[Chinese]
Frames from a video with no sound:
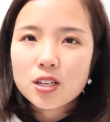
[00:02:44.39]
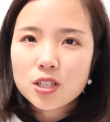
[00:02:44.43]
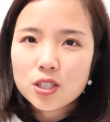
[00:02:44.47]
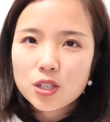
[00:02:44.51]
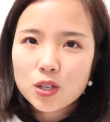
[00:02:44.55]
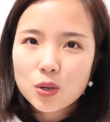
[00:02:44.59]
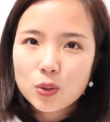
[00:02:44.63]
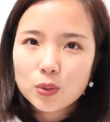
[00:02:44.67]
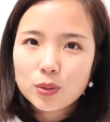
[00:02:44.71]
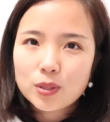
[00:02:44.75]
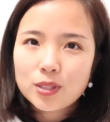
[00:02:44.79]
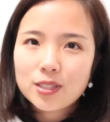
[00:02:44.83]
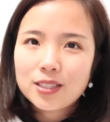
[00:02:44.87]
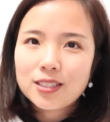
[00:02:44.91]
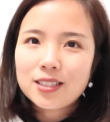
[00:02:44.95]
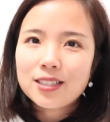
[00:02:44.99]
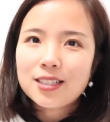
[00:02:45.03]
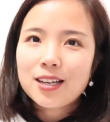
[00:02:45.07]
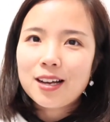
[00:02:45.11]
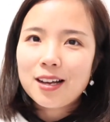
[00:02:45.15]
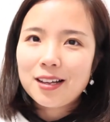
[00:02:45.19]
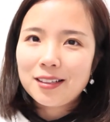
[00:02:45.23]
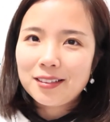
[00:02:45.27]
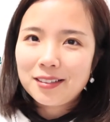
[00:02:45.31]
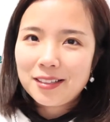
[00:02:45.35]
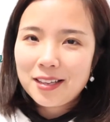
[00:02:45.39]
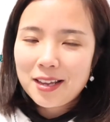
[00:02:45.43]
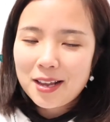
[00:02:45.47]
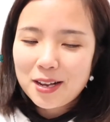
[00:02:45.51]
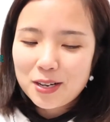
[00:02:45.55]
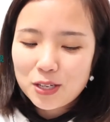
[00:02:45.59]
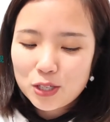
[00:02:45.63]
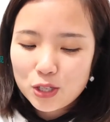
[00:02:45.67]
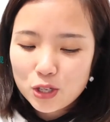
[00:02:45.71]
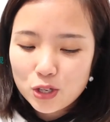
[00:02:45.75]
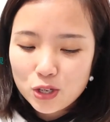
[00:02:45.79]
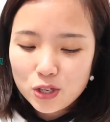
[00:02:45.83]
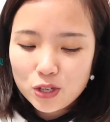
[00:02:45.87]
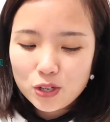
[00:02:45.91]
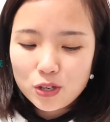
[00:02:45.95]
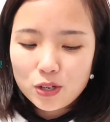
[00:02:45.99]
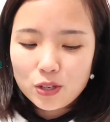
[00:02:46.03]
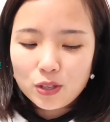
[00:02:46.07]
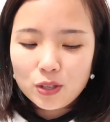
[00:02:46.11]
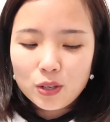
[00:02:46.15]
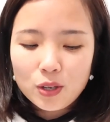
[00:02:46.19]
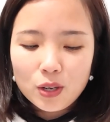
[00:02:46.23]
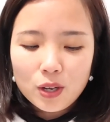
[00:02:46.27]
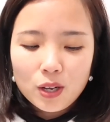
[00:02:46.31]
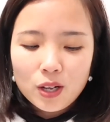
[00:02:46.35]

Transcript: 手机和电视。